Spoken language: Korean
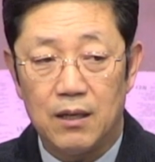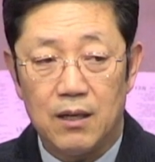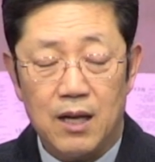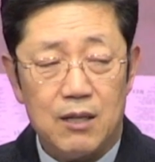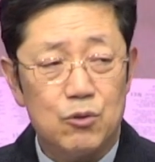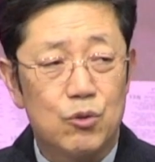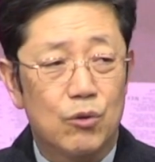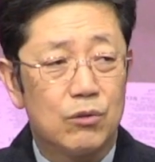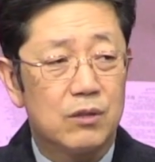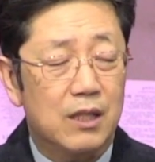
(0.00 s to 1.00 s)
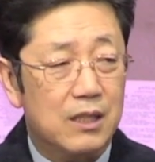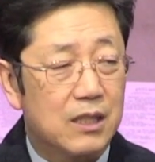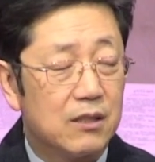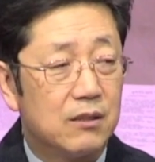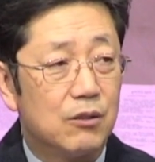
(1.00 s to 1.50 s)
한쪽은
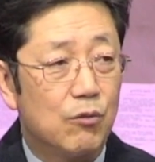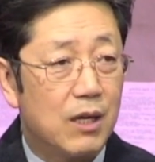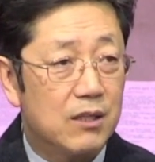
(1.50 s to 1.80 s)
기근과